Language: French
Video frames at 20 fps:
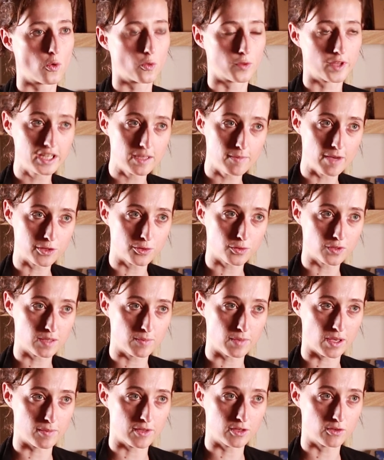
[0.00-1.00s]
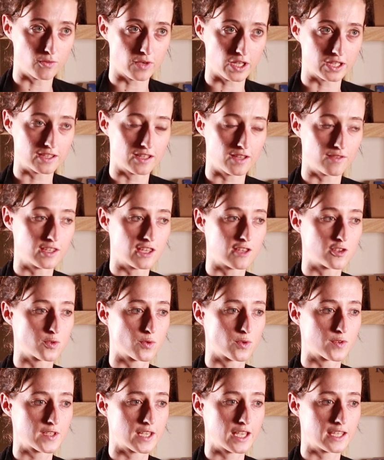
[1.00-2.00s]
on a des bateaux qui permettent de faire des
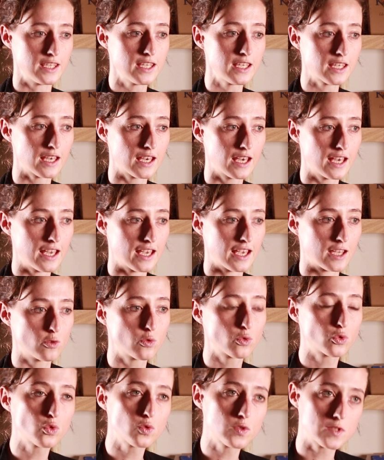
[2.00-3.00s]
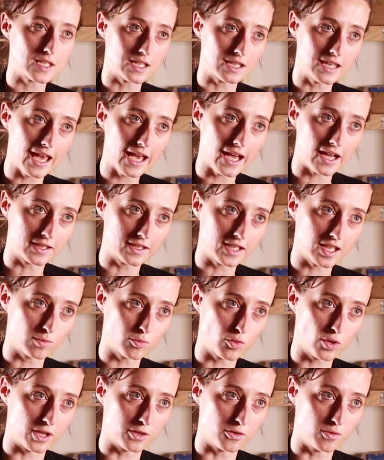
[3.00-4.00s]
navigations océaniques, et donc toutes ces guerres
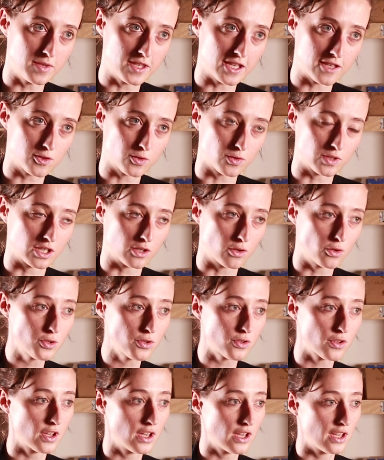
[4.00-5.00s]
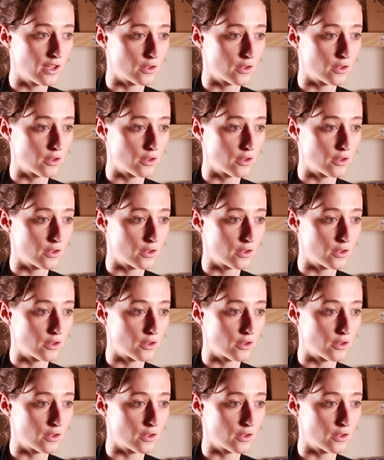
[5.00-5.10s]
internes pour la domination des côtes,